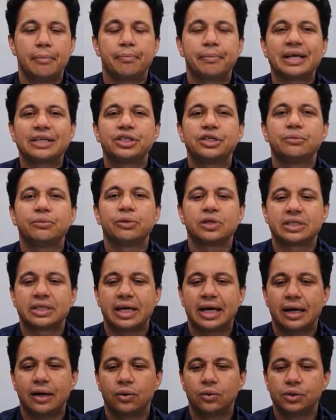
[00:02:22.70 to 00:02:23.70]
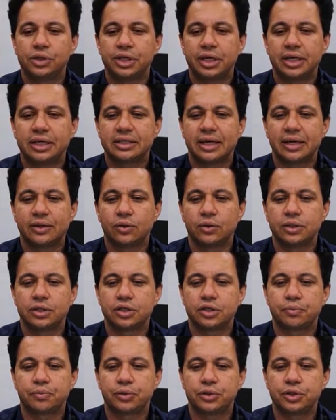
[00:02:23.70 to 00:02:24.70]
para te mostrar o gerenciador de
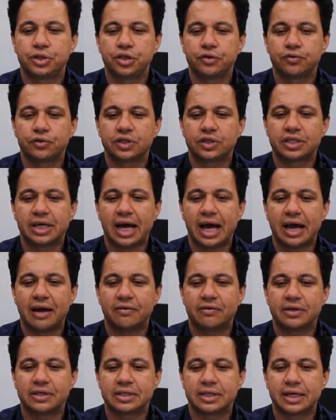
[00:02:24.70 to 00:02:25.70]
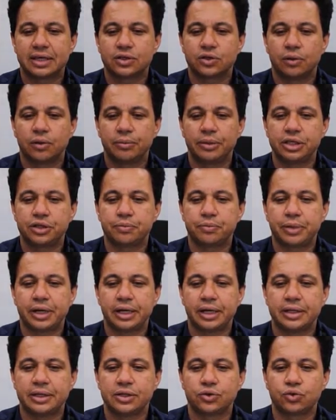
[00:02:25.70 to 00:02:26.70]
dispositivos drivers, tá? Somente para
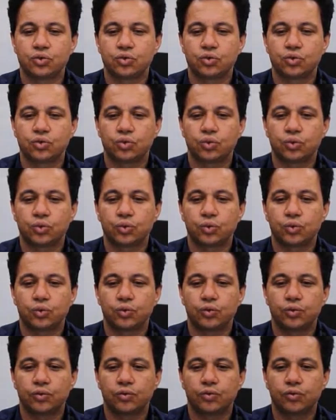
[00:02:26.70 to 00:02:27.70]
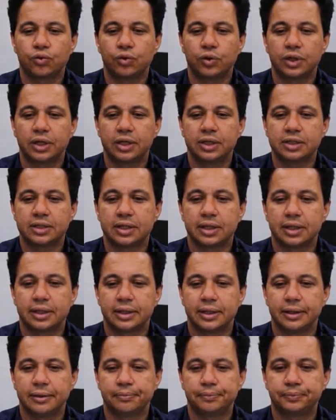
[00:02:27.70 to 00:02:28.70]
isso. Vou organizar
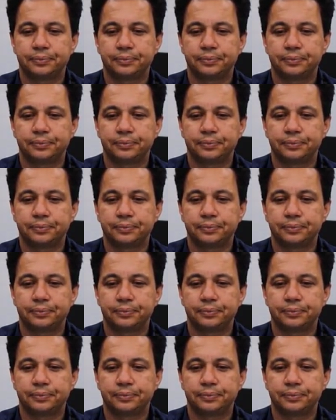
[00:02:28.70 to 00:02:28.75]
aqui.